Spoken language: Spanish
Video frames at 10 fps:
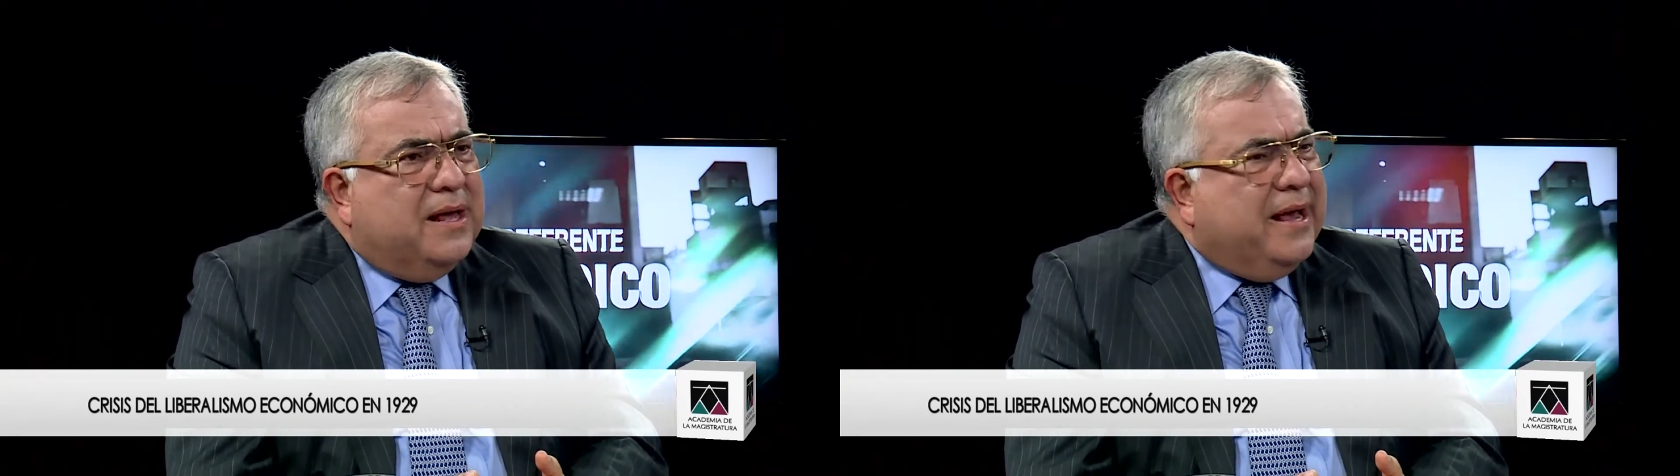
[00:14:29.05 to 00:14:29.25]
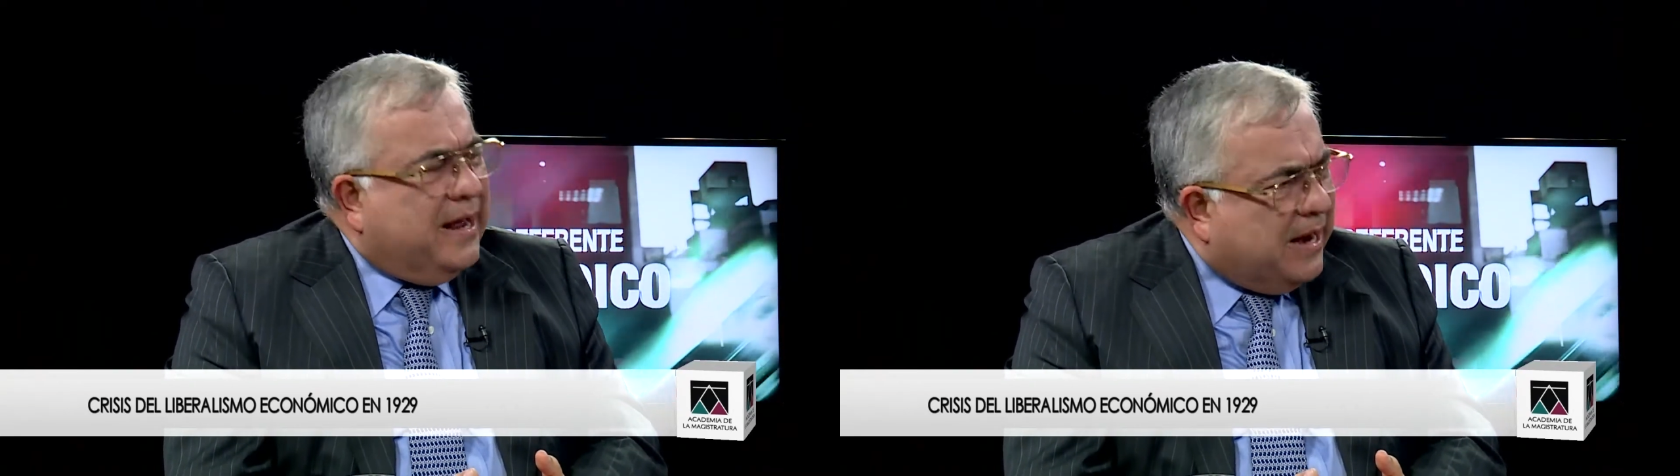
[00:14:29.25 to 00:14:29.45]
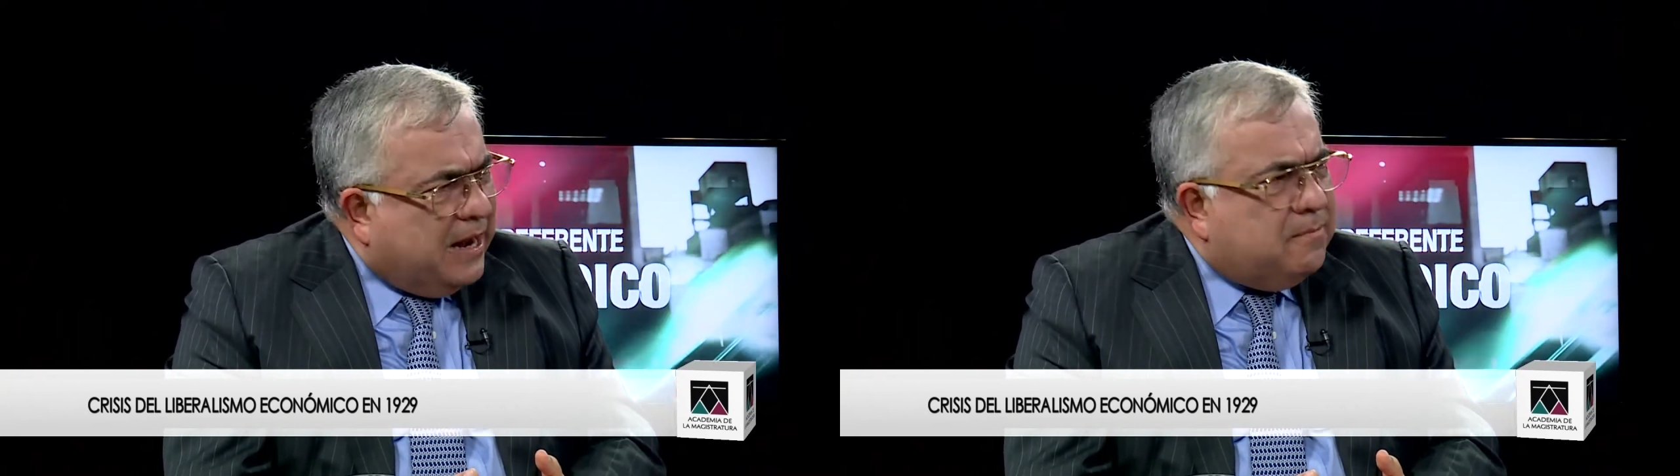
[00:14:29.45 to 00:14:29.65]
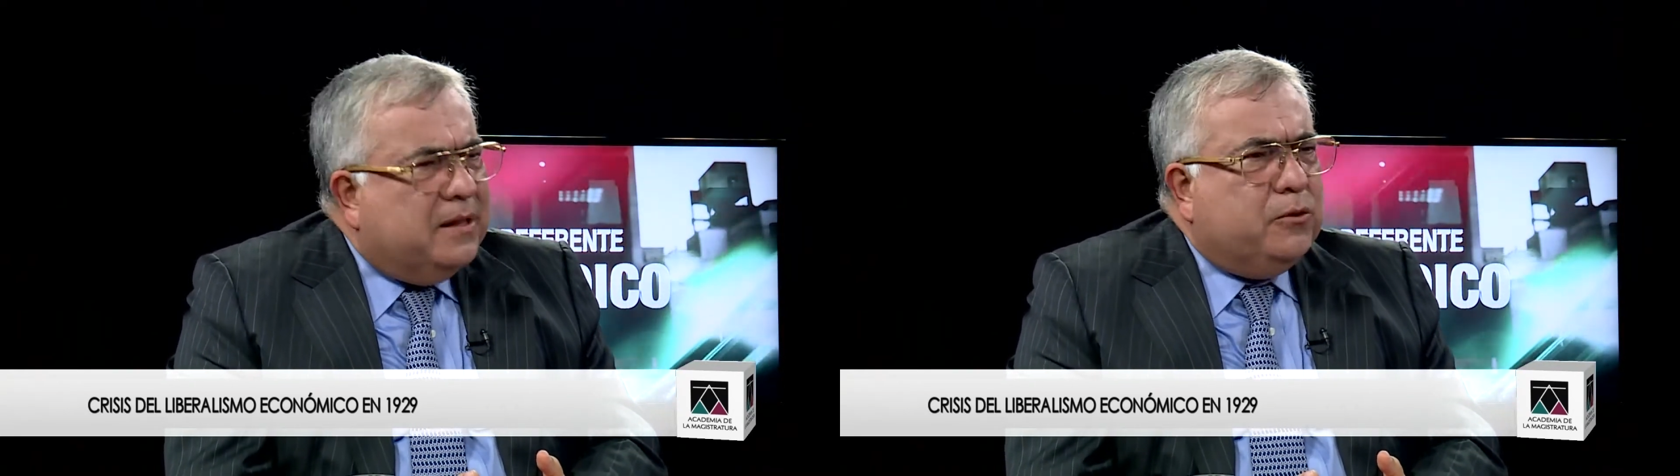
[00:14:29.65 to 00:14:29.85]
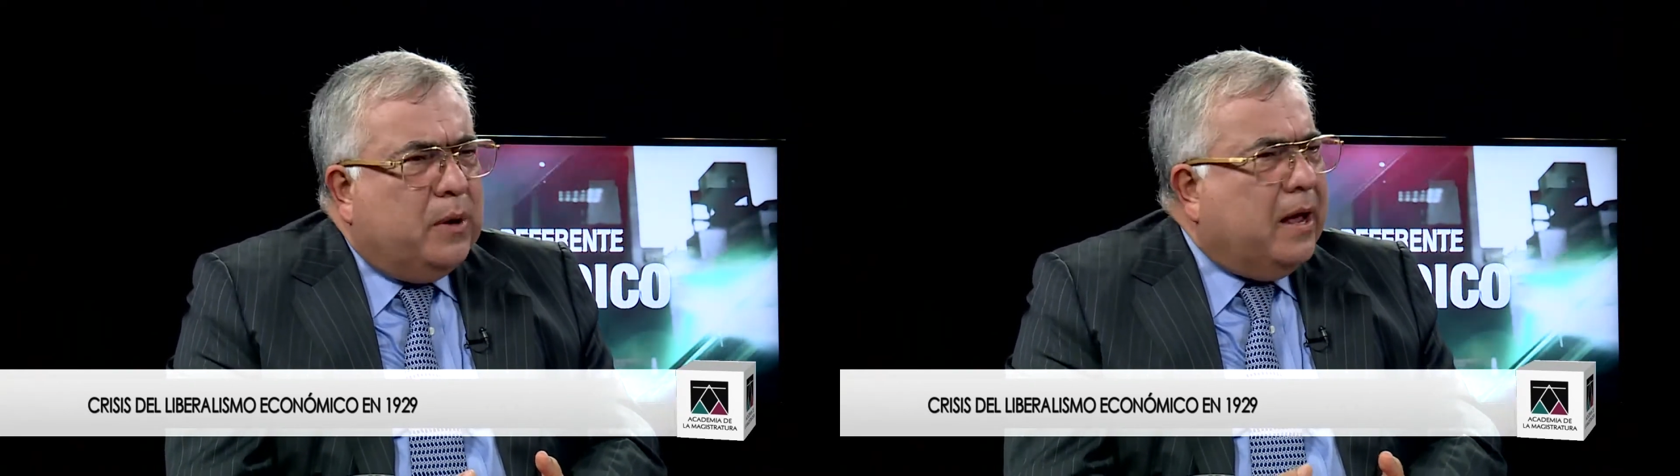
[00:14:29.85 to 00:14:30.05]
Y es
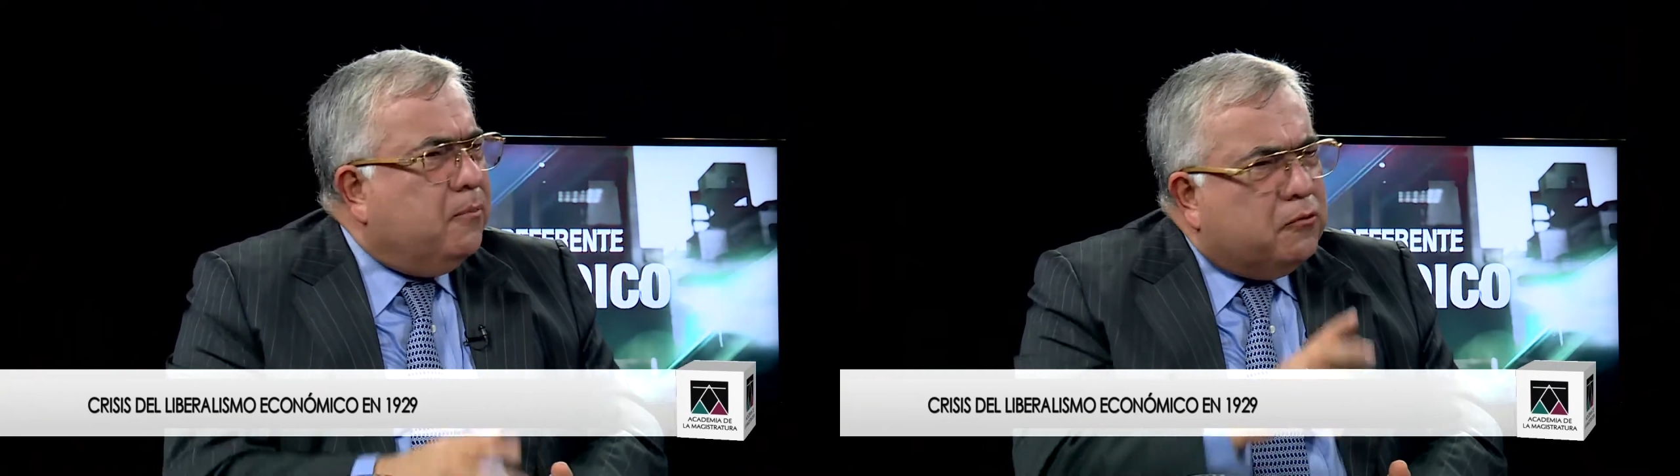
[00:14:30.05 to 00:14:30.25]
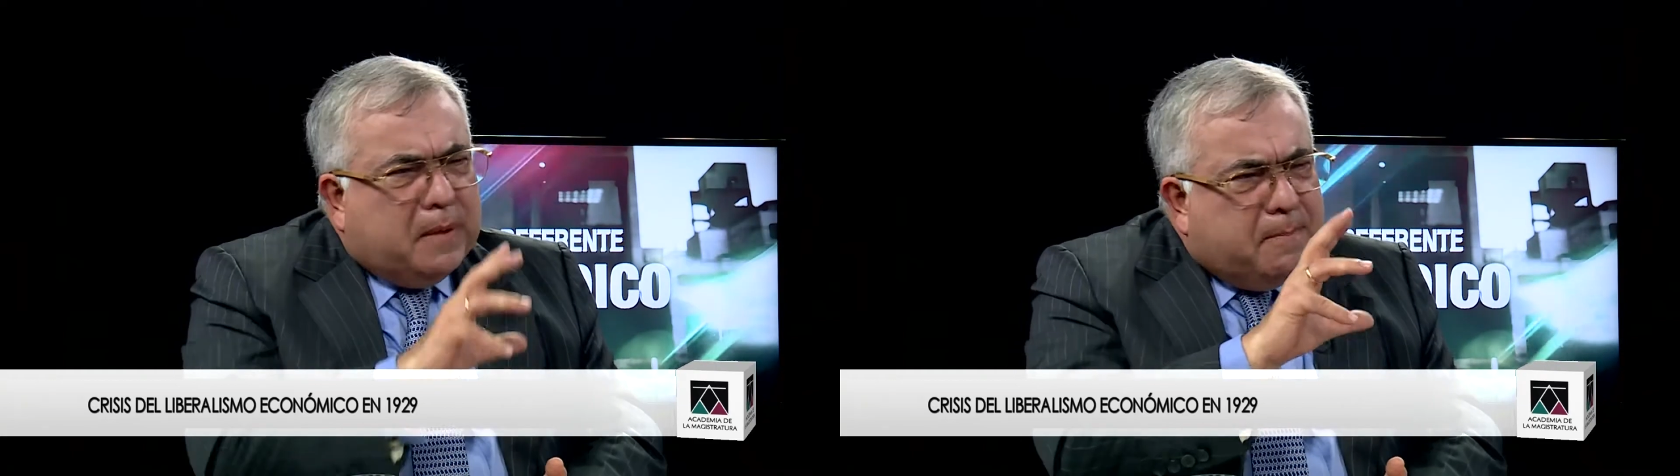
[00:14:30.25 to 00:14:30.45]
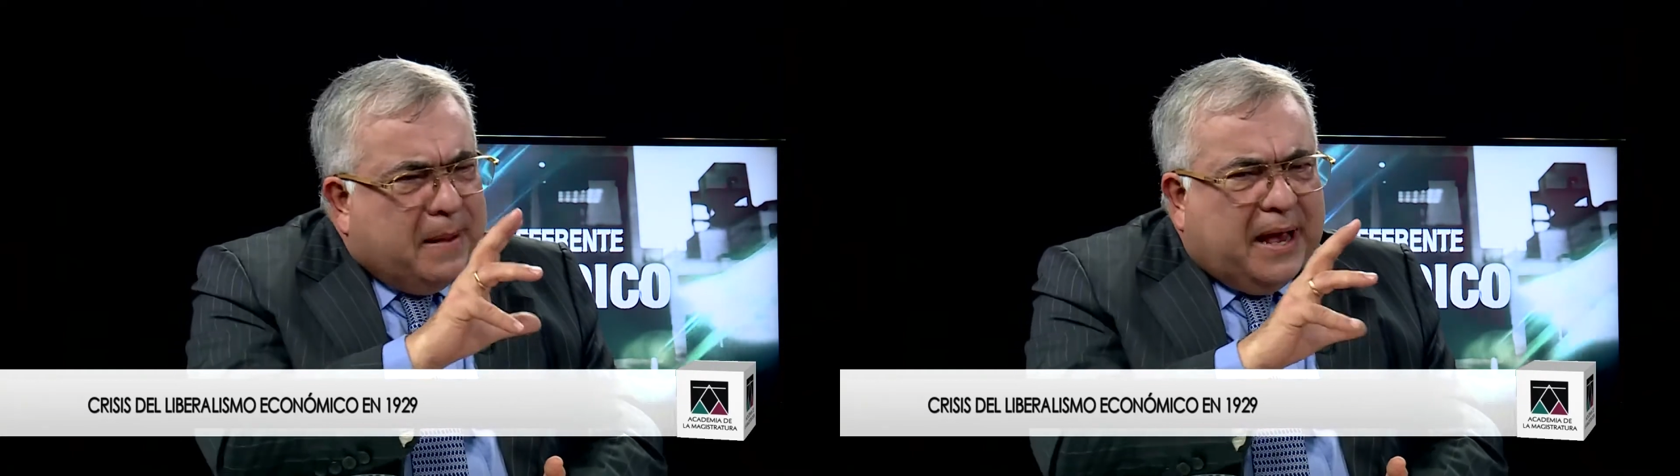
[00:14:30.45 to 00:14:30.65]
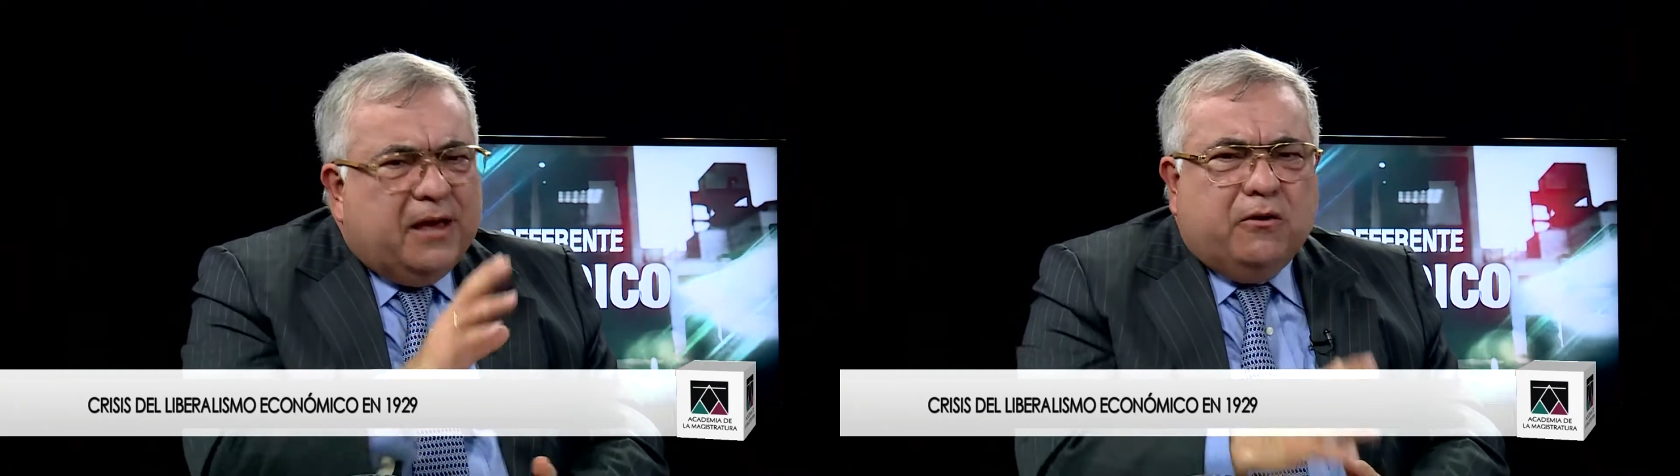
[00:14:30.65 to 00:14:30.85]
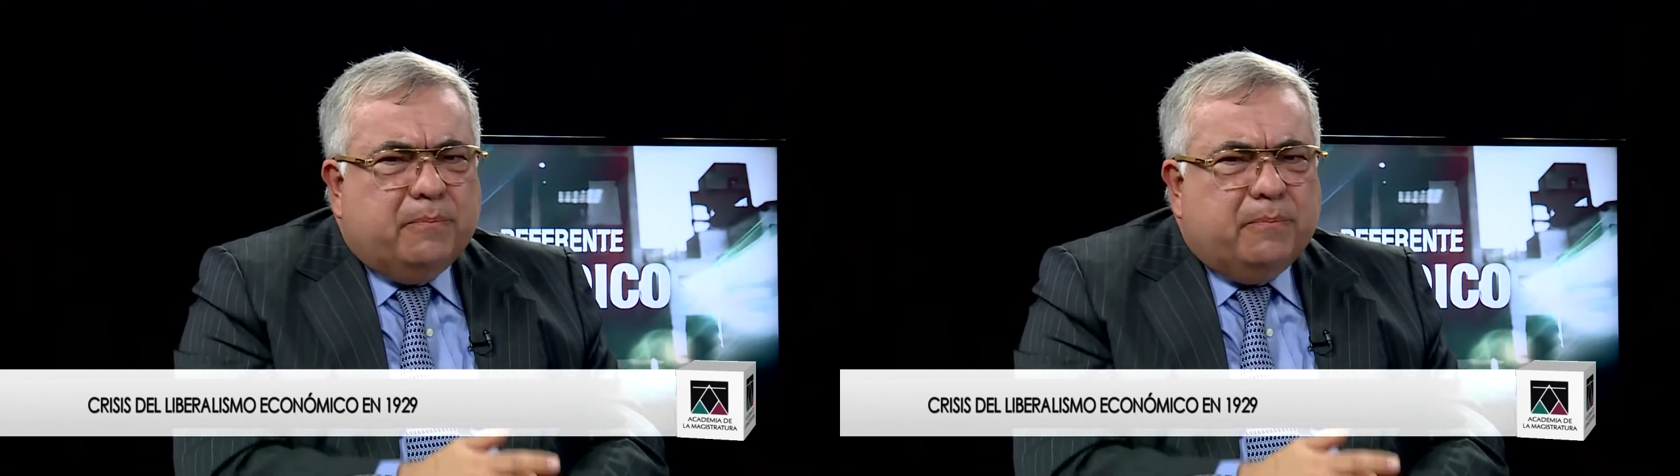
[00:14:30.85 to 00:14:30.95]
realmente un ejemplo. Es un país pequeño,